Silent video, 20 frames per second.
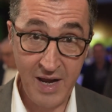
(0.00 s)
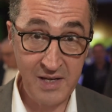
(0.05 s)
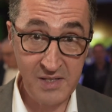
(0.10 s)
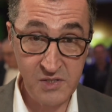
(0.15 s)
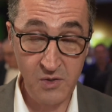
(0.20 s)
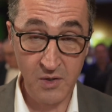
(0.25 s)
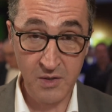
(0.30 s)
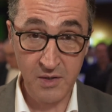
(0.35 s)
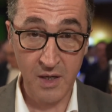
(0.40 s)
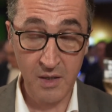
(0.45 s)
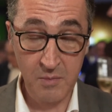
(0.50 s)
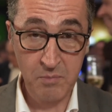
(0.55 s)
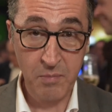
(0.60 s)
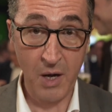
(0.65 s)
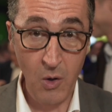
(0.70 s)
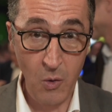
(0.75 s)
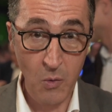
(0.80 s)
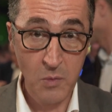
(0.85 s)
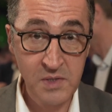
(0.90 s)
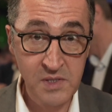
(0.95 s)
sondern bei
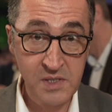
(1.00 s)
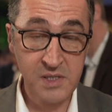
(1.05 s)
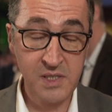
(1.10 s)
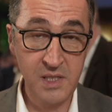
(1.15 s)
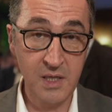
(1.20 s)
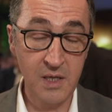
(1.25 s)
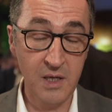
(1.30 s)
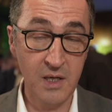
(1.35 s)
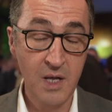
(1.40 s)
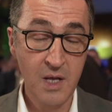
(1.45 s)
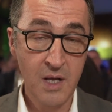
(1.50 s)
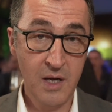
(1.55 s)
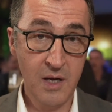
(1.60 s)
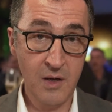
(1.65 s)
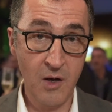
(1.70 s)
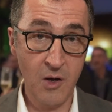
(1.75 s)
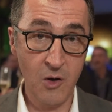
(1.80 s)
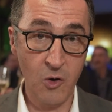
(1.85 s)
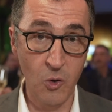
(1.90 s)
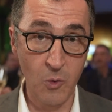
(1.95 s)
uns hier in
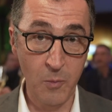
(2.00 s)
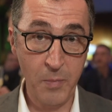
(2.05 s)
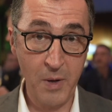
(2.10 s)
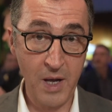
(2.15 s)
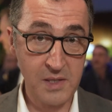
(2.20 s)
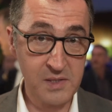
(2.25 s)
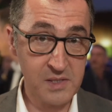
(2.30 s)
Europa,